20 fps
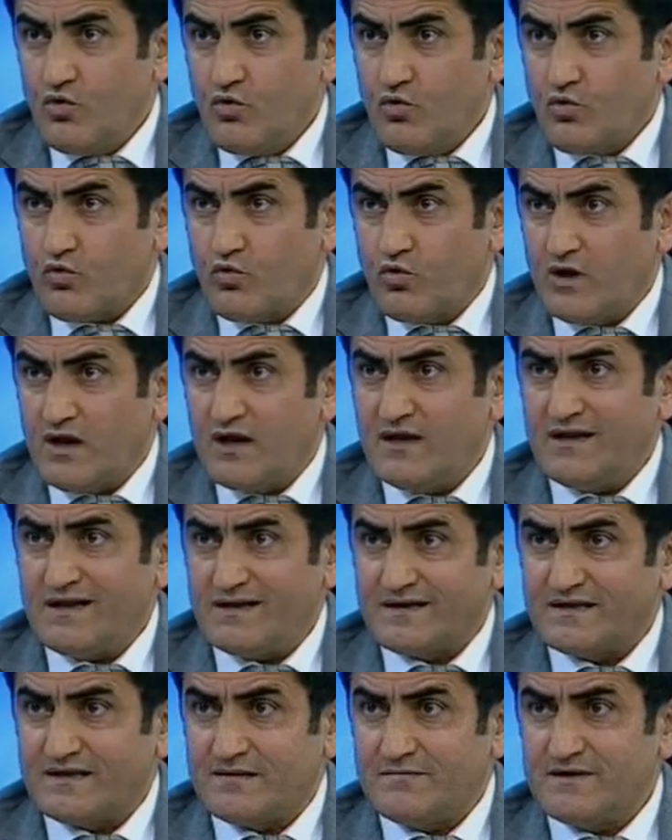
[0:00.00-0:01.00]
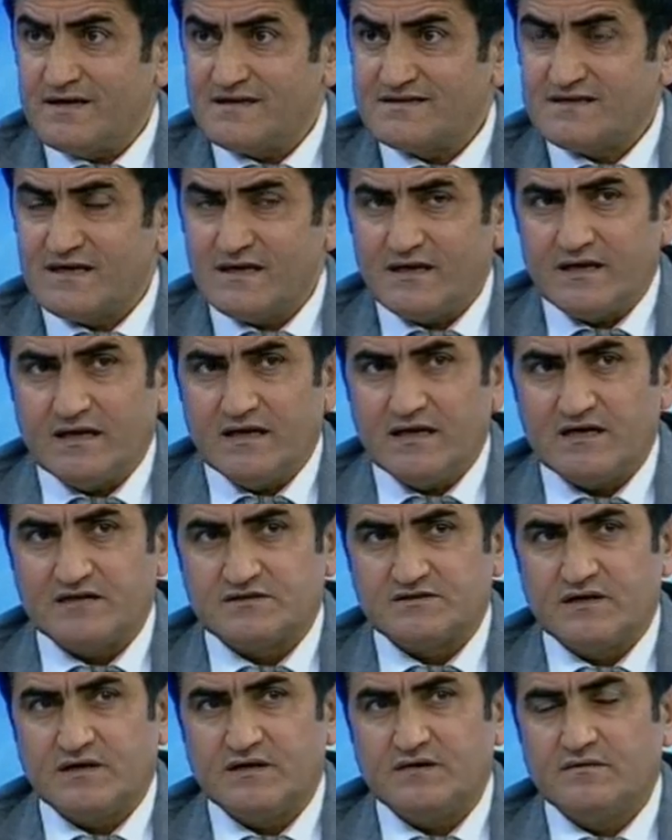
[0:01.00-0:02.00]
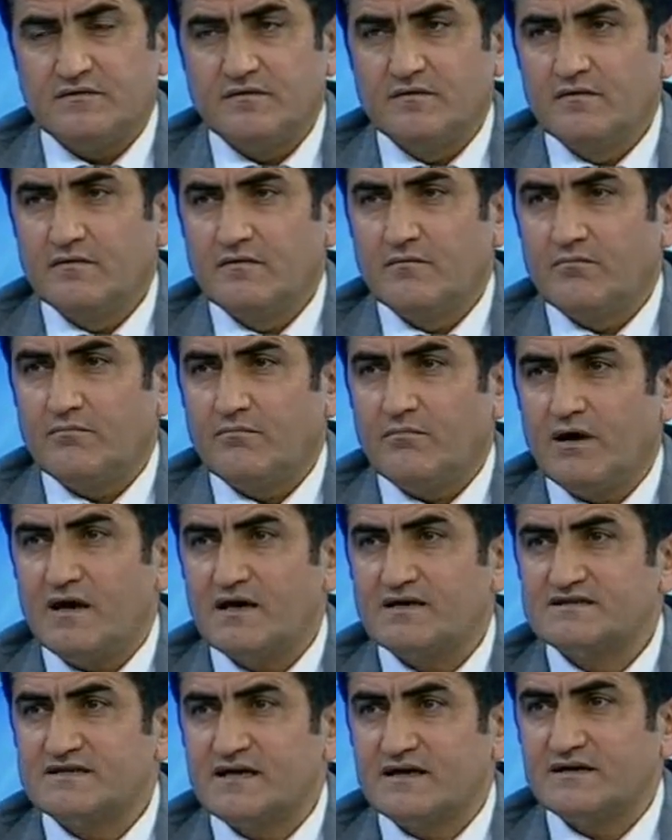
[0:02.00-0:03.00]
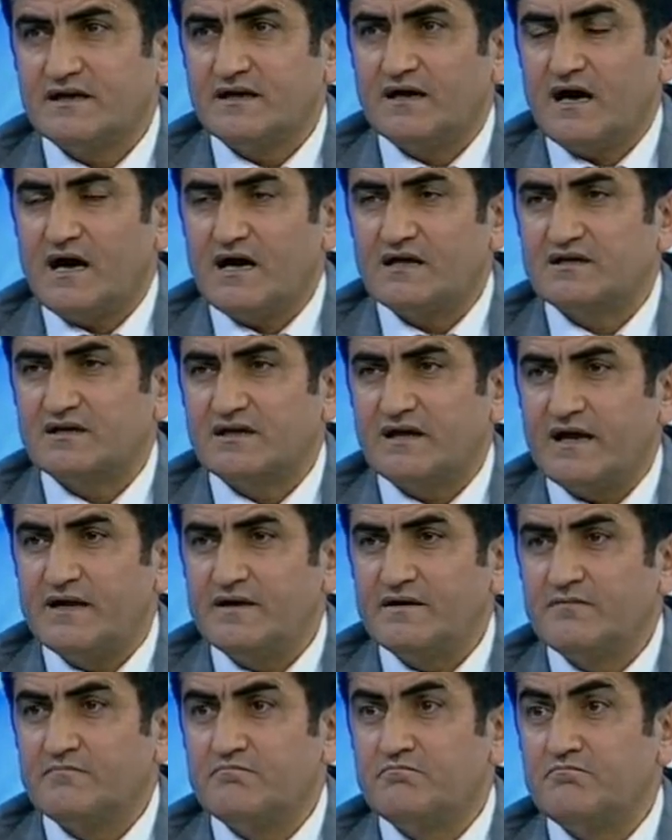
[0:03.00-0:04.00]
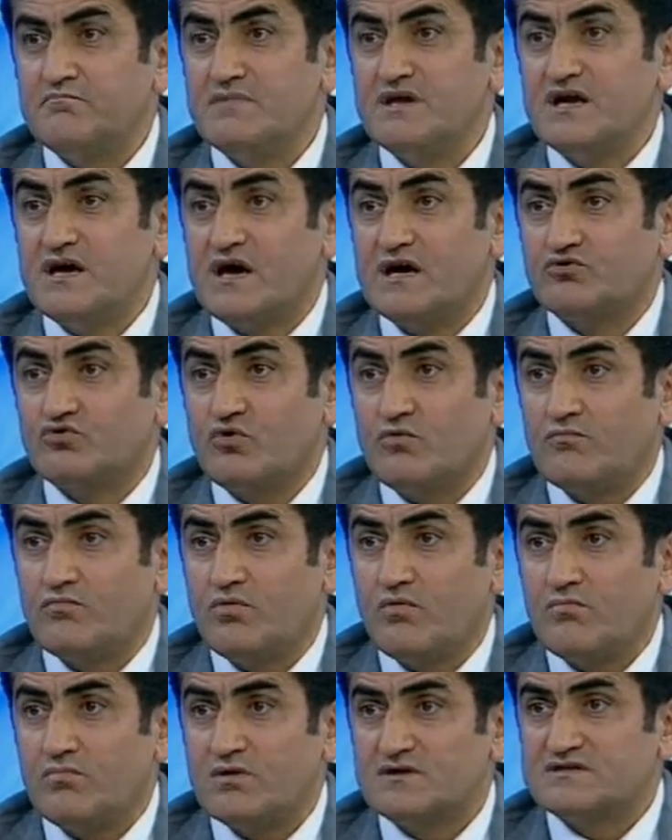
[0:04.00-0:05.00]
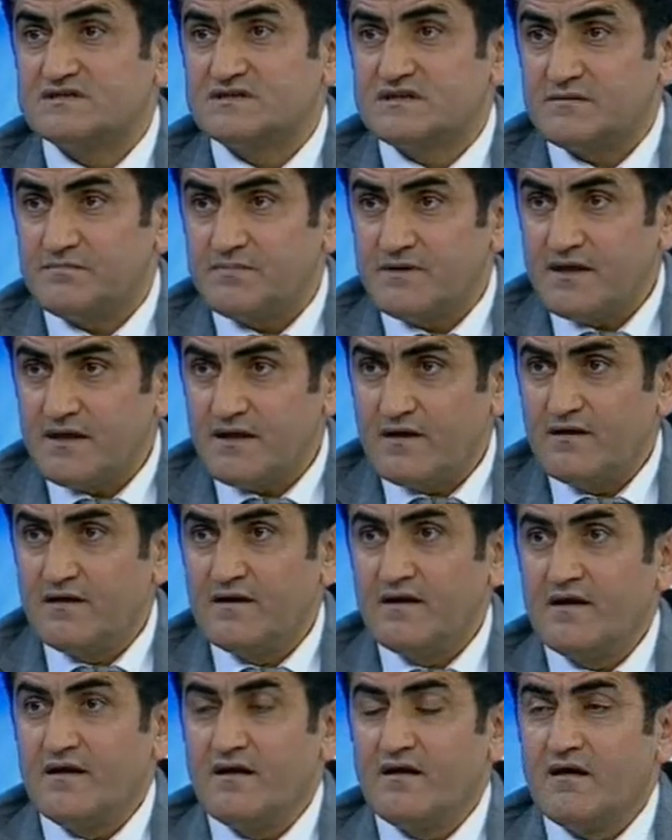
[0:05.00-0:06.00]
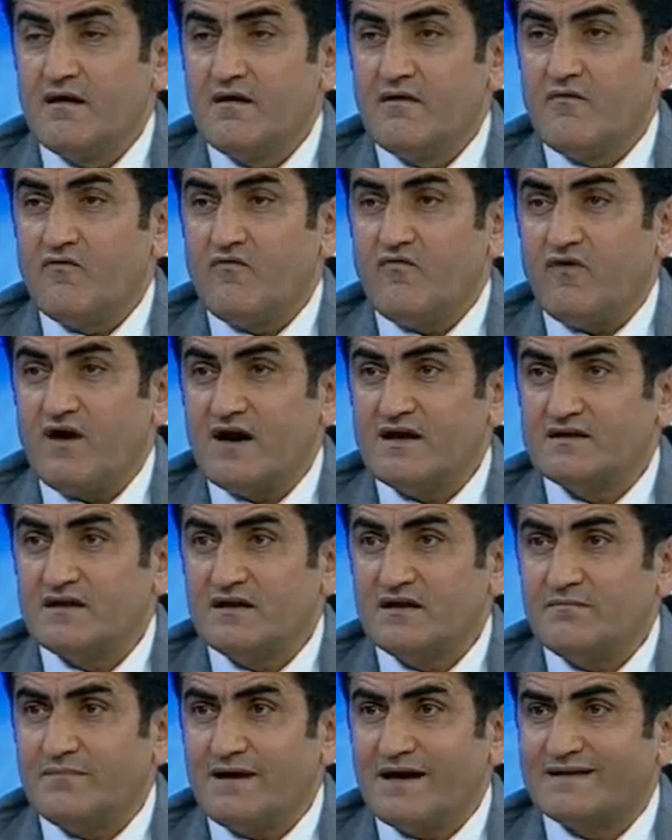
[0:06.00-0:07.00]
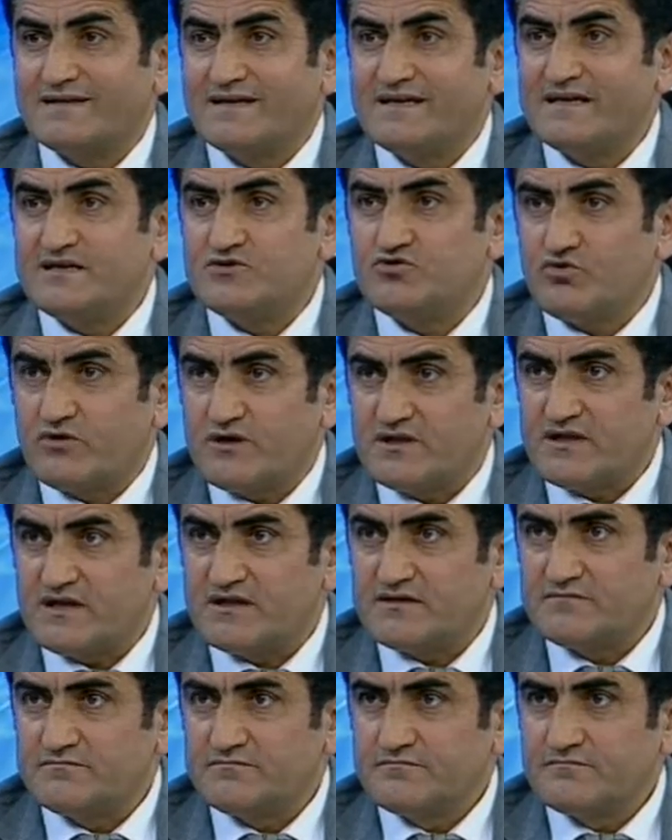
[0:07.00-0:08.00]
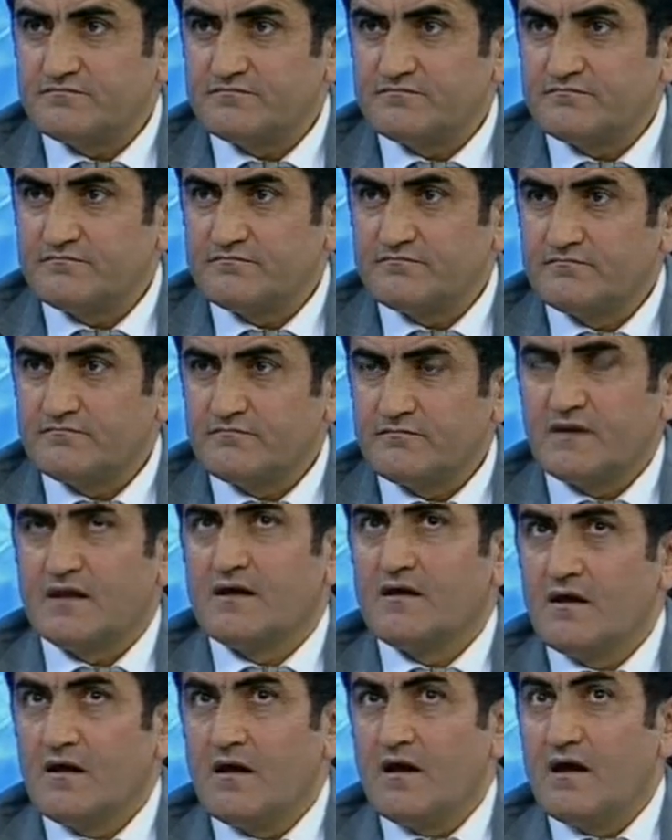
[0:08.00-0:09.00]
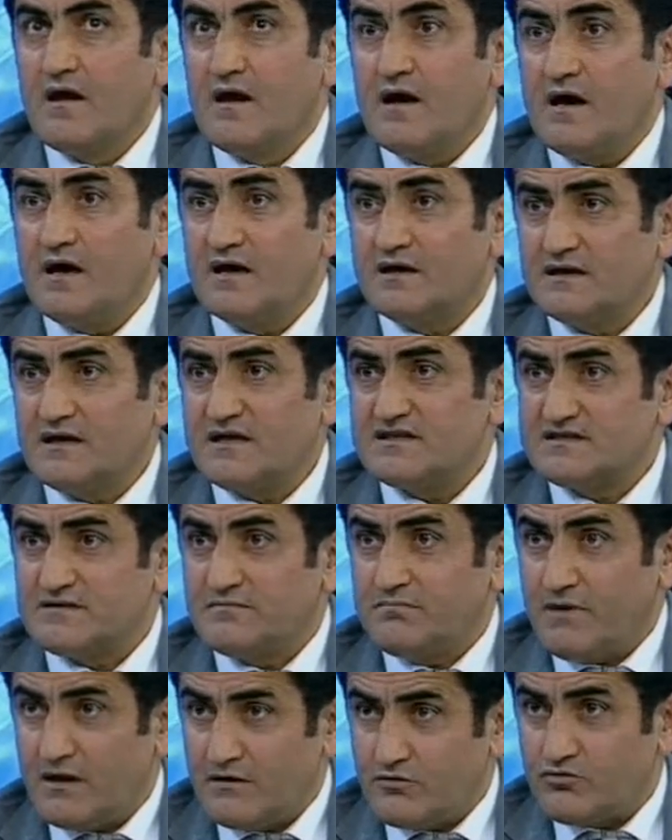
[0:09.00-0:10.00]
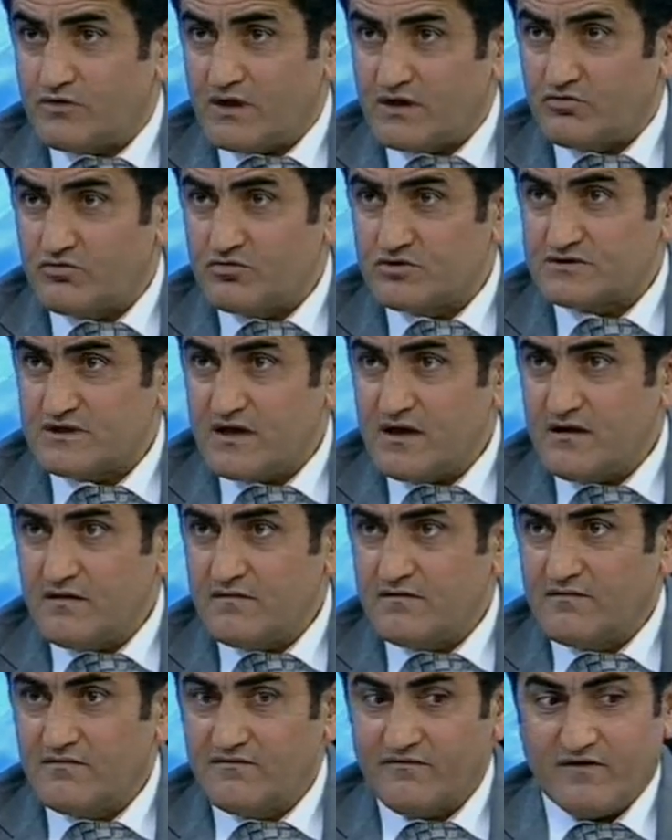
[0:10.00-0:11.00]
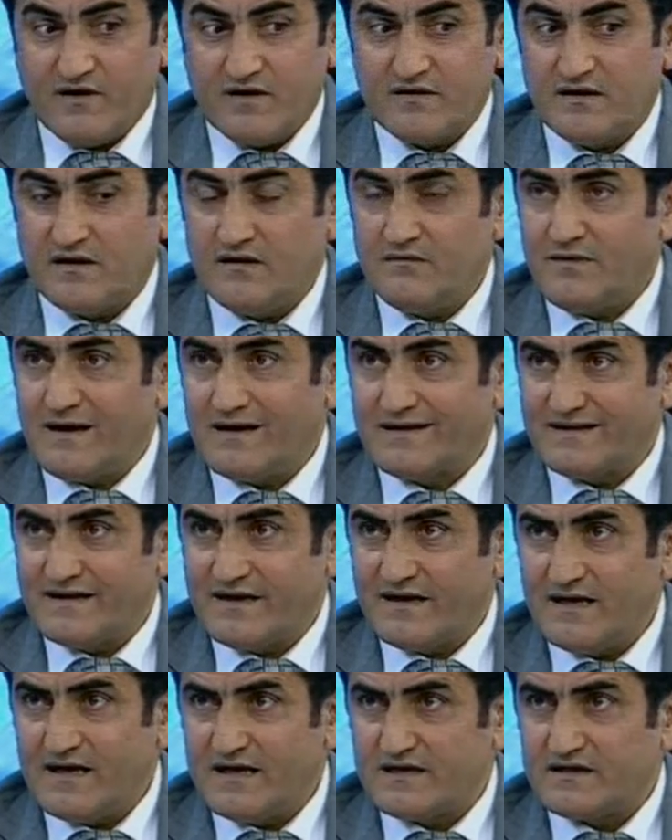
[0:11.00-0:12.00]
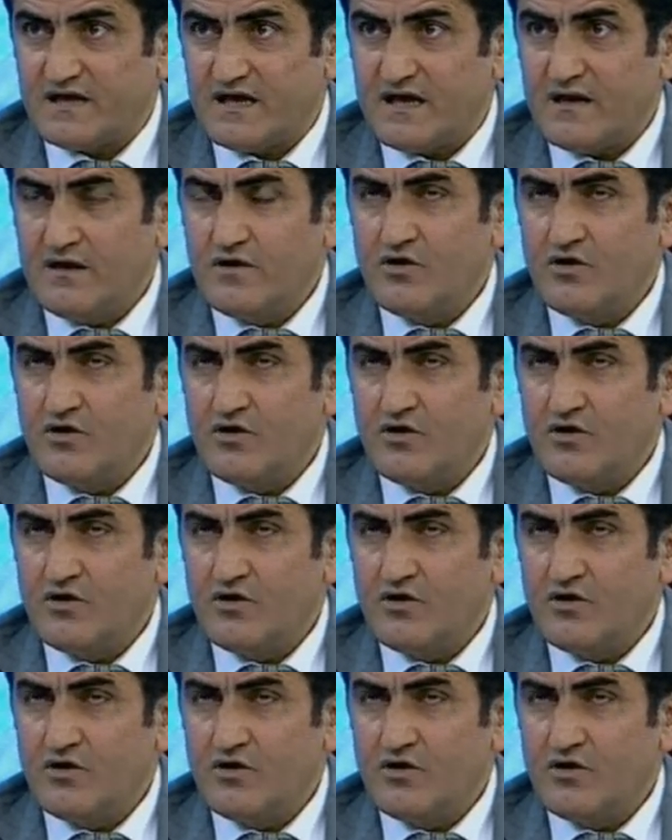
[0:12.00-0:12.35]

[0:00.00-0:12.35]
kullanılan kimyasal ilaçlar bağırsaklara atılan mini atom bombası gibi faydalı bakteri yok eder. Arı nasıl bal üretiyorsa faydalı bakteriler de